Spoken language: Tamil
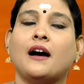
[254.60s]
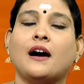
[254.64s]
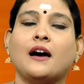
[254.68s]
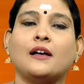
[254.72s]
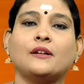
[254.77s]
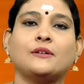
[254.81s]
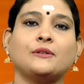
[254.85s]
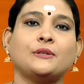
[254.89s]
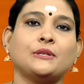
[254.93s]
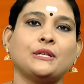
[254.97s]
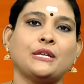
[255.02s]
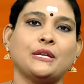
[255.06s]

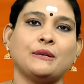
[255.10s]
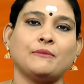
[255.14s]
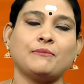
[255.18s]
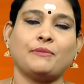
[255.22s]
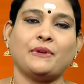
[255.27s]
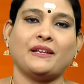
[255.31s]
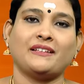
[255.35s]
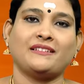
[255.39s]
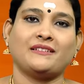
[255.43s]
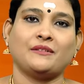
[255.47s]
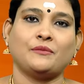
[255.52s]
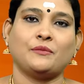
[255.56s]
ஆரோக்கியம்
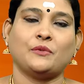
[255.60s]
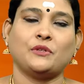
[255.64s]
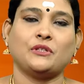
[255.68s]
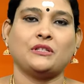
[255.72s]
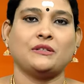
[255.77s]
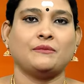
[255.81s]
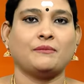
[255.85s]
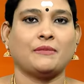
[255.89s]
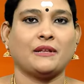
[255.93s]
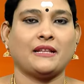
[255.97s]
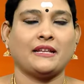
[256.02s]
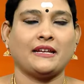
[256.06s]
பேசும்போது
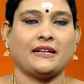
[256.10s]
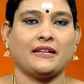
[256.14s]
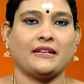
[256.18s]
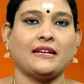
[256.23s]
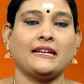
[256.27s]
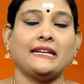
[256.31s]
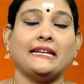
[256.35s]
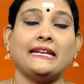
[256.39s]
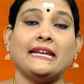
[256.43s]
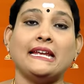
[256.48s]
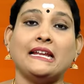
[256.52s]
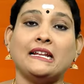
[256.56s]
பார்த்திங்கன்னா
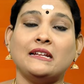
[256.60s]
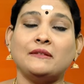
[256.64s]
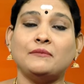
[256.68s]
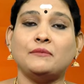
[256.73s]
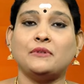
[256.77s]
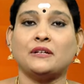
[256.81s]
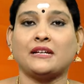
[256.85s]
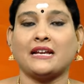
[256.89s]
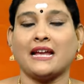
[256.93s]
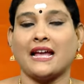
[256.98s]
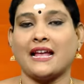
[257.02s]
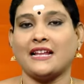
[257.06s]

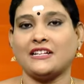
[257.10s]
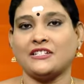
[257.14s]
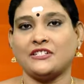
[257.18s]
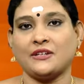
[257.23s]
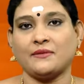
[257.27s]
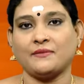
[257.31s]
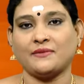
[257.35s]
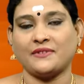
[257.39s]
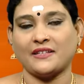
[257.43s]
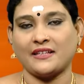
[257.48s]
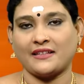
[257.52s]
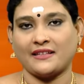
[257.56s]
எலும்பு
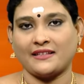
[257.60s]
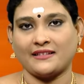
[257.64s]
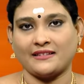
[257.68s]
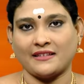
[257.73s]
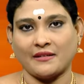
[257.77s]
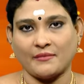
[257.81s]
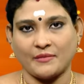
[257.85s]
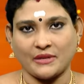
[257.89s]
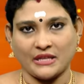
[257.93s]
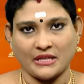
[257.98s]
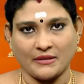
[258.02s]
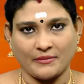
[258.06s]
கால்சியம் சத்து
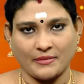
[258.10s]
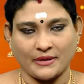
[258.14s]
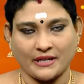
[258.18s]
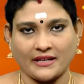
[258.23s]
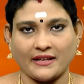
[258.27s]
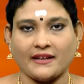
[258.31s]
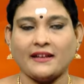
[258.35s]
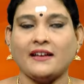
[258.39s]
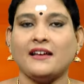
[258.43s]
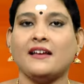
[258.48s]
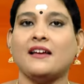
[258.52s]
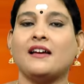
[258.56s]
சம்மந்தப்பட்ட
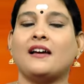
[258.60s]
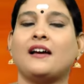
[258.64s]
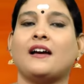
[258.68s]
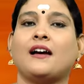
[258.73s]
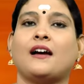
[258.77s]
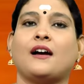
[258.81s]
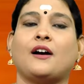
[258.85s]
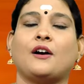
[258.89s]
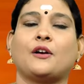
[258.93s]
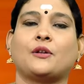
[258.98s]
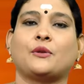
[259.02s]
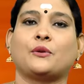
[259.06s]

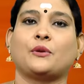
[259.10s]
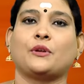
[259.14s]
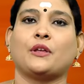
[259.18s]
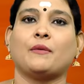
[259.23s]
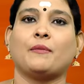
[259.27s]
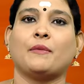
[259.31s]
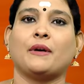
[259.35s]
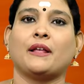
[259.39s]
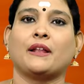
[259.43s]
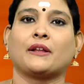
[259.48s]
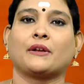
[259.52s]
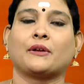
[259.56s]

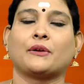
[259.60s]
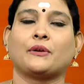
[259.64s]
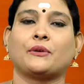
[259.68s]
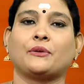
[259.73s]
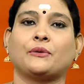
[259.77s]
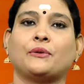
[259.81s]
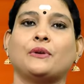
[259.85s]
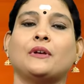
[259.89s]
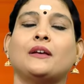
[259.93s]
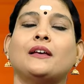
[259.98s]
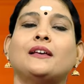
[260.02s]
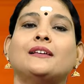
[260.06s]
ஆரோக்கியமாக
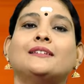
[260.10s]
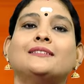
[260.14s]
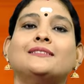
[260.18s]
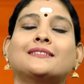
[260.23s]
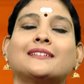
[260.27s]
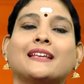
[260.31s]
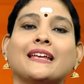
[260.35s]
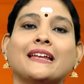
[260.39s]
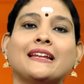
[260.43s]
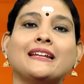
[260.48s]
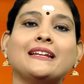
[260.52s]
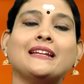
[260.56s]
இருக்கட்டும்
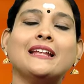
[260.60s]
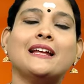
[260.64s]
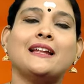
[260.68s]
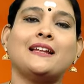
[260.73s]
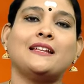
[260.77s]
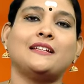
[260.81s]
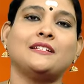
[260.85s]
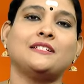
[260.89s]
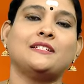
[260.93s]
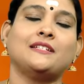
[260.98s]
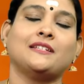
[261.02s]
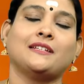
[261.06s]
ஸ்கின்
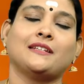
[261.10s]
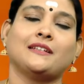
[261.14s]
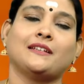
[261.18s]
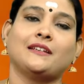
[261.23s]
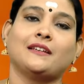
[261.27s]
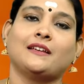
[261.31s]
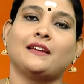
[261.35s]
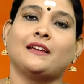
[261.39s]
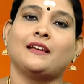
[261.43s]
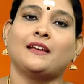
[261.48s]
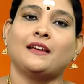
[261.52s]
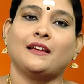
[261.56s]
அலர்ஜி
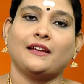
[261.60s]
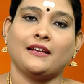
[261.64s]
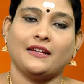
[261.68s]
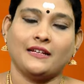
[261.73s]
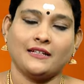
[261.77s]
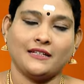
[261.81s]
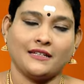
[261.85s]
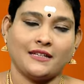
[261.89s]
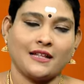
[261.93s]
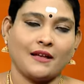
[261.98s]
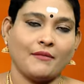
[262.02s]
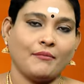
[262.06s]

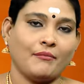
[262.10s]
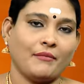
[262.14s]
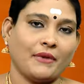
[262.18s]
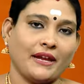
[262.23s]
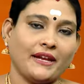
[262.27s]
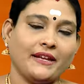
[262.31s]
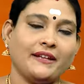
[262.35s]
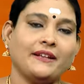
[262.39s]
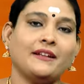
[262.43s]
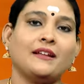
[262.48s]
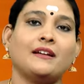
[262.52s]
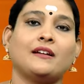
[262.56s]
இதுதான்
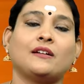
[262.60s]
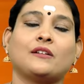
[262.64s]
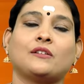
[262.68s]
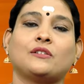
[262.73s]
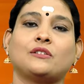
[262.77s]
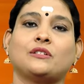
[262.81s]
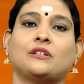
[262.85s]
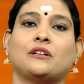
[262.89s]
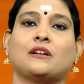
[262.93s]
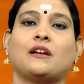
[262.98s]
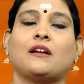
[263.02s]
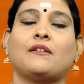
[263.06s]
மெயினாக
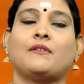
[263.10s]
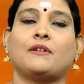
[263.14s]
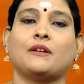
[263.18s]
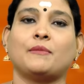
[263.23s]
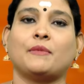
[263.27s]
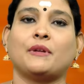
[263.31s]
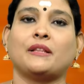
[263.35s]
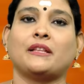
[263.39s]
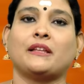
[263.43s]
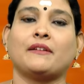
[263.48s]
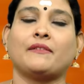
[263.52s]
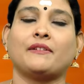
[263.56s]
கொஞ்சம்
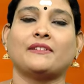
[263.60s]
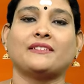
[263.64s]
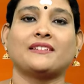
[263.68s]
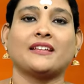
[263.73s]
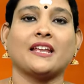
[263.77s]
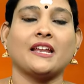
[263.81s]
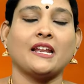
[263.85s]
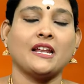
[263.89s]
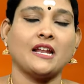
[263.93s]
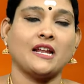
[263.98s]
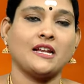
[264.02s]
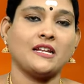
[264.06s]
கவனமாக தேவை
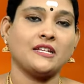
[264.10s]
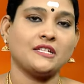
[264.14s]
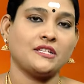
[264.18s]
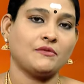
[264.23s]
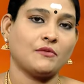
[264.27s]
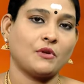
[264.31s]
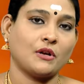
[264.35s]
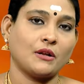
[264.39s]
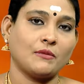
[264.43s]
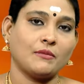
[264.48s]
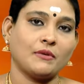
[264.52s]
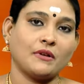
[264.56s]
ஸ்கின் அலர்ஜி
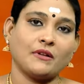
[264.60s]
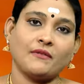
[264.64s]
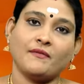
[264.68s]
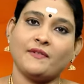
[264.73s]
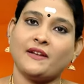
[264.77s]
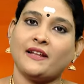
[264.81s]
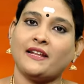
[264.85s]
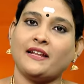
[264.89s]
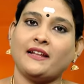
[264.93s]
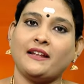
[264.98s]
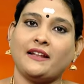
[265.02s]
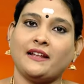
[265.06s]
உடம்புக்கு
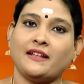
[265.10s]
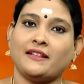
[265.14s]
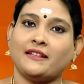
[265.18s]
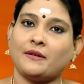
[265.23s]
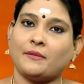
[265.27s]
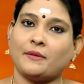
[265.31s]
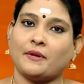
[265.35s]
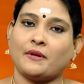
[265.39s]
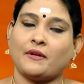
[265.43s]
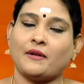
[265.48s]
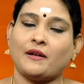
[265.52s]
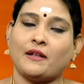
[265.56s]
வெளியில்
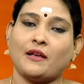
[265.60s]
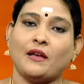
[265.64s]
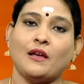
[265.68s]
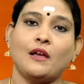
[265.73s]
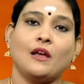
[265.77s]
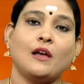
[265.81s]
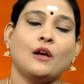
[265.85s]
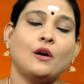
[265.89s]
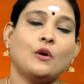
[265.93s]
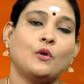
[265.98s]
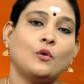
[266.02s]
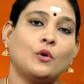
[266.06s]
இருந்தால் பரவாயில்ல
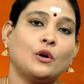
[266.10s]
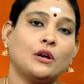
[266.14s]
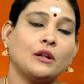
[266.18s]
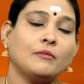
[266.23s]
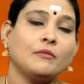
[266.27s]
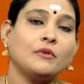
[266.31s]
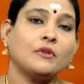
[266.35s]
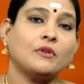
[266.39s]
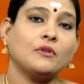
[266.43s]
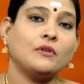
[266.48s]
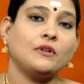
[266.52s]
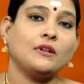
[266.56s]

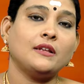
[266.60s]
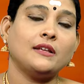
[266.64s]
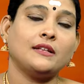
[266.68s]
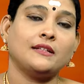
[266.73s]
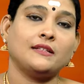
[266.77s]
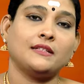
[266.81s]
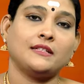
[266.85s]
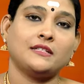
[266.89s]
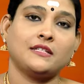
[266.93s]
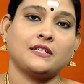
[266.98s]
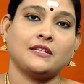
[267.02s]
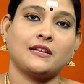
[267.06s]
உடம்புக்குள்ளே
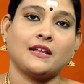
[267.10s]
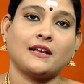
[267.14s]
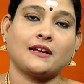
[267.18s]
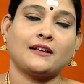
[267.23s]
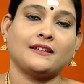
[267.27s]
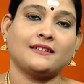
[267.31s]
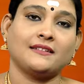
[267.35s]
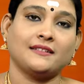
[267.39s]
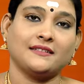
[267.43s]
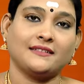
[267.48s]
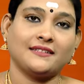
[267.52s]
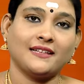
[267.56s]
இருந்துச்சுனாக்கா
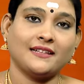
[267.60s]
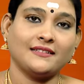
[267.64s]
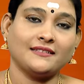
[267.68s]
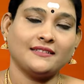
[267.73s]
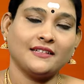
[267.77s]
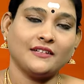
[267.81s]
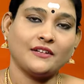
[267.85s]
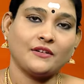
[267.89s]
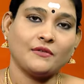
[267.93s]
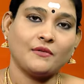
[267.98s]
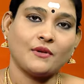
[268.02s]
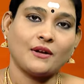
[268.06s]
அது
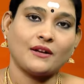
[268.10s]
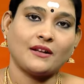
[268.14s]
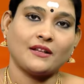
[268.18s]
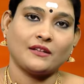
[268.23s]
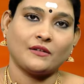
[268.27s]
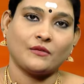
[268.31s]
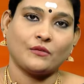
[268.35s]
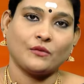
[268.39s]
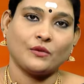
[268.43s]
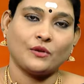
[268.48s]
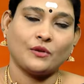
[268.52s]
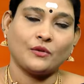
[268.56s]
சென்சிட்டிவான
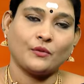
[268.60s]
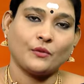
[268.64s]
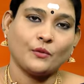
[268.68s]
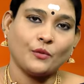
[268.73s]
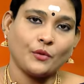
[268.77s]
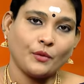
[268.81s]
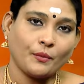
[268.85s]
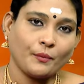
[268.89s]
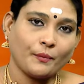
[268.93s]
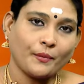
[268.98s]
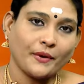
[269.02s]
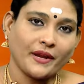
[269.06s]
அந்த
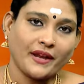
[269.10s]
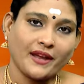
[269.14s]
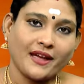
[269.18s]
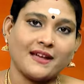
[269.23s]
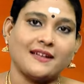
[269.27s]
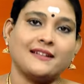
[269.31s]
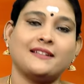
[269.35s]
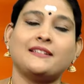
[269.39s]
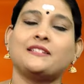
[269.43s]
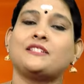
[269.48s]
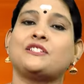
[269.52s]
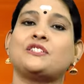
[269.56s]
உறுப்பையே
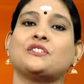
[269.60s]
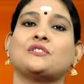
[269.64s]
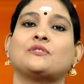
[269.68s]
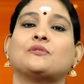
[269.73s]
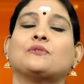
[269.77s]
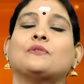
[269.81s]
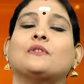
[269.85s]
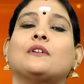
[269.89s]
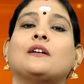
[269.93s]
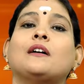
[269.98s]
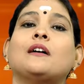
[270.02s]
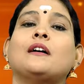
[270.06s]

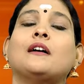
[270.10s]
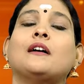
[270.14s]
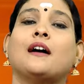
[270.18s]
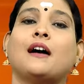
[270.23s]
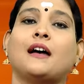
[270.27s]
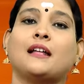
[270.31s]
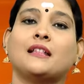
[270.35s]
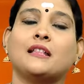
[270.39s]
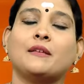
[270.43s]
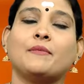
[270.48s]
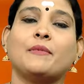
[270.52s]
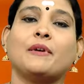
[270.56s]
அரிச்சிடும்
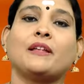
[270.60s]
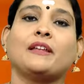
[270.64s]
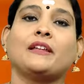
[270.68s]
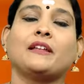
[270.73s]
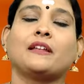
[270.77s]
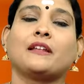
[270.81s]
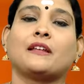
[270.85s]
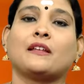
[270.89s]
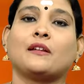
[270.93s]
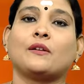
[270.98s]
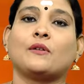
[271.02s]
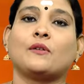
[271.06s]
அந்த மாதிரி
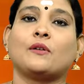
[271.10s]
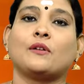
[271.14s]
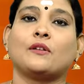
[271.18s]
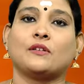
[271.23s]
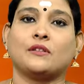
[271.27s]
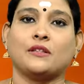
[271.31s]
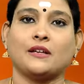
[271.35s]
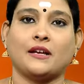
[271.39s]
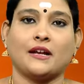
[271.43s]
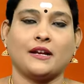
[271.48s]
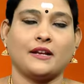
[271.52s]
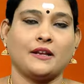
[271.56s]
இருக்கிறவங்களுக்கு
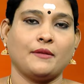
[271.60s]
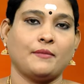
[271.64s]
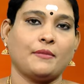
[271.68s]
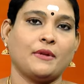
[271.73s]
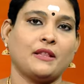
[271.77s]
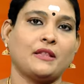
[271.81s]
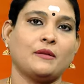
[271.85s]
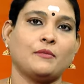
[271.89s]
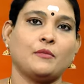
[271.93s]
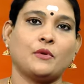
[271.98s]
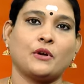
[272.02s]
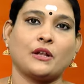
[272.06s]
வந்து கண்டிப்பாக
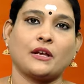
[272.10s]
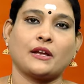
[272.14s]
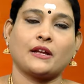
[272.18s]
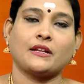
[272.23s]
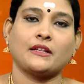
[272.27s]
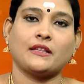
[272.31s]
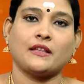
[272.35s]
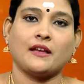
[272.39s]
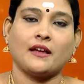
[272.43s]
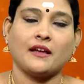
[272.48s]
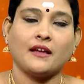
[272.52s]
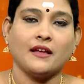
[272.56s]
இந்த
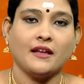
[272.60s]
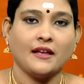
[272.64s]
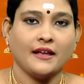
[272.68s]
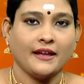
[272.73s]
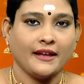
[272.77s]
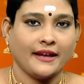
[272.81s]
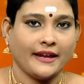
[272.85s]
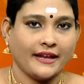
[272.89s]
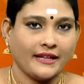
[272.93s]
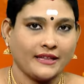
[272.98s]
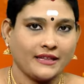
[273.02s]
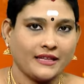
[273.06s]
முடக்கட்டா
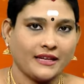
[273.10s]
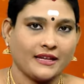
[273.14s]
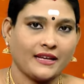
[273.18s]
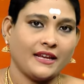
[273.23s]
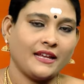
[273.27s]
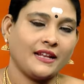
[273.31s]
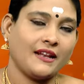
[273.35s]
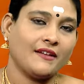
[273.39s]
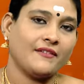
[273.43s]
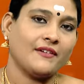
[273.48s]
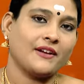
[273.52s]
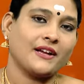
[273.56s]
எந்த
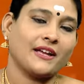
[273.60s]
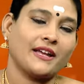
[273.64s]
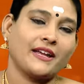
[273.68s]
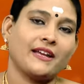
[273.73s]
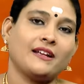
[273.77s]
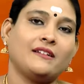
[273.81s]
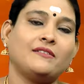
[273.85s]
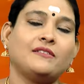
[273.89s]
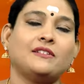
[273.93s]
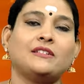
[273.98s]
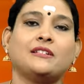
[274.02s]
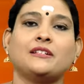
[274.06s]
கீரை
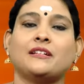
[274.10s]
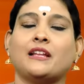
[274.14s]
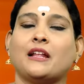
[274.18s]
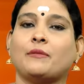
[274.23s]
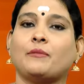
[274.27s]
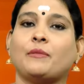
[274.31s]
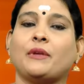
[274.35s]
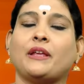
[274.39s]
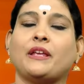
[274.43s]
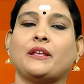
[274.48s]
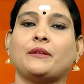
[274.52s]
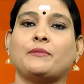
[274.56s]
வகைகள் வந்து
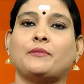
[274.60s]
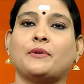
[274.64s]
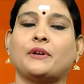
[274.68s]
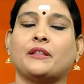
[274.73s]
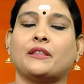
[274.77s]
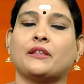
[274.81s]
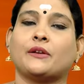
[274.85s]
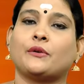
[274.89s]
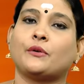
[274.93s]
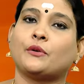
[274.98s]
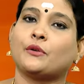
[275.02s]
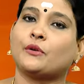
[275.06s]
நன்மை
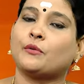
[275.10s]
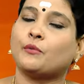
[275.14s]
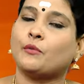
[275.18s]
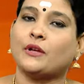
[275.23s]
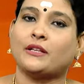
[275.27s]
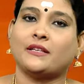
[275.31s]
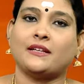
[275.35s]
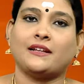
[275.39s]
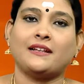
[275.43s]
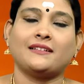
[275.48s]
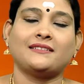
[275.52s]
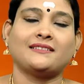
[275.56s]
ஏற்படுத்தி கொடுக்குமோ
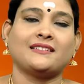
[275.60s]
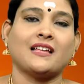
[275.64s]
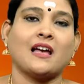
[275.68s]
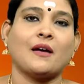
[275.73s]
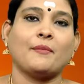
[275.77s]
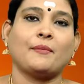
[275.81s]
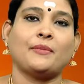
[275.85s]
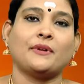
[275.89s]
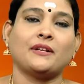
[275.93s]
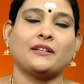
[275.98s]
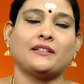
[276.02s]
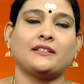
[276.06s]
அதெல்லாம்
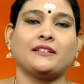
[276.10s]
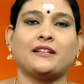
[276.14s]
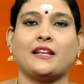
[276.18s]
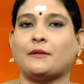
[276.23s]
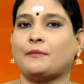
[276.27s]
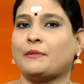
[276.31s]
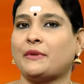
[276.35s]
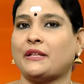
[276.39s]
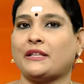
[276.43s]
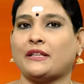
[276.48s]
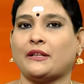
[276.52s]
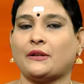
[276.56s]
சாப்பிட்றது
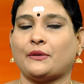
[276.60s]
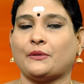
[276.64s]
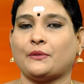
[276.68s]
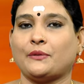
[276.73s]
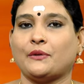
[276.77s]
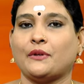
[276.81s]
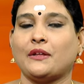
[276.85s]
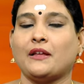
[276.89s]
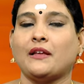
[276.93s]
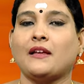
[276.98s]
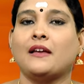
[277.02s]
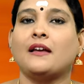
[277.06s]
நன்மை தரும்
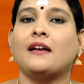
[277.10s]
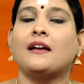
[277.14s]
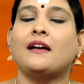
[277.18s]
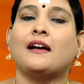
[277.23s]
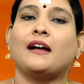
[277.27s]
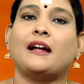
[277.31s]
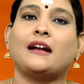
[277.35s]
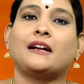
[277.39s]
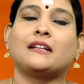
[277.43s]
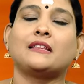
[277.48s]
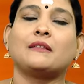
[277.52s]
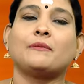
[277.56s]

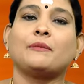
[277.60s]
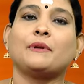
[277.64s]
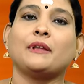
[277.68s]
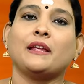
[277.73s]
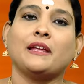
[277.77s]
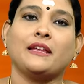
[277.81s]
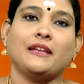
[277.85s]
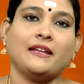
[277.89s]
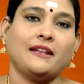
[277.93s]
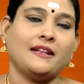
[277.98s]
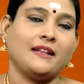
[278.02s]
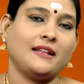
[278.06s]

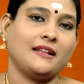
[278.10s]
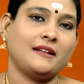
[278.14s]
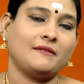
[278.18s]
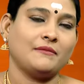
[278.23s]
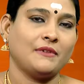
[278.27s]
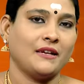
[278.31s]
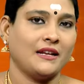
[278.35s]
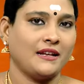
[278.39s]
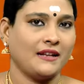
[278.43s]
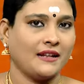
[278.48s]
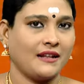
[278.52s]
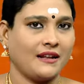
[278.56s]
அடுத்தபடியாக இல்லறம்
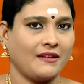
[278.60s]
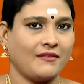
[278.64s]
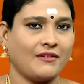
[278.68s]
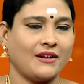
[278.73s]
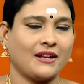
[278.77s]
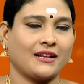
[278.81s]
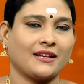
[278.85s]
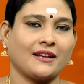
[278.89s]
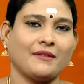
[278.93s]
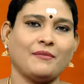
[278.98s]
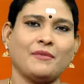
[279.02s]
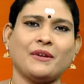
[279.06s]
இல்லற
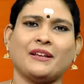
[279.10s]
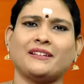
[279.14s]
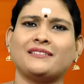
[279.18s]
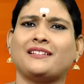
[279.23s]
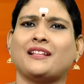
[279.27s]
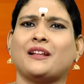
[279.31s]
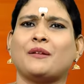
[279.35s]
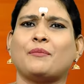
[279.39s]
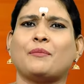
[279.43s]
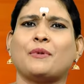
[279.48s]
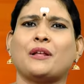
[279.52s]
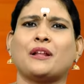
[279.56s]
வாழ்க்கை மிக
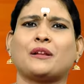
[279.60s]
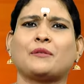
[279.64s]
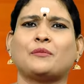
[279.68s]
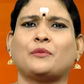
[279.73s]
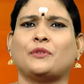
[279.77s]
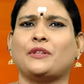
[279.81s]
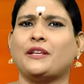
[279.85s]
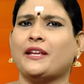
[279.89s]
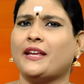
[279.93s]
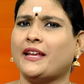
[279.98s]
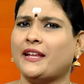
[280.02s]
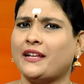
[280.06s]
சிறப்பாக
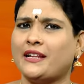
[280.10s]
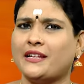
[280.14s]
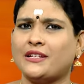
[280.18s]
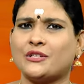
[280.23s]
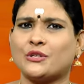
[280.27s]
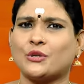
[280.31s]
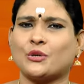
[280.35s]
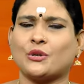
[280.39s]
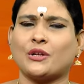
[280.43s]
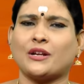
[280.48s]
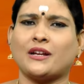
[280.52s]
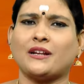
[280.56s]
இருக்கும்போது ஏழில்
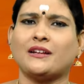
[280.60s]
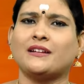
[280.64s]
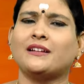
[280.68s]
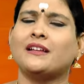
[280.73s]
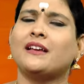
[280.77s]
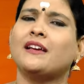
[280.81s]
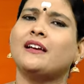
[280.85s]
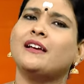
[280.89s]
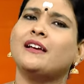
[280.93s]
சுக்கரன்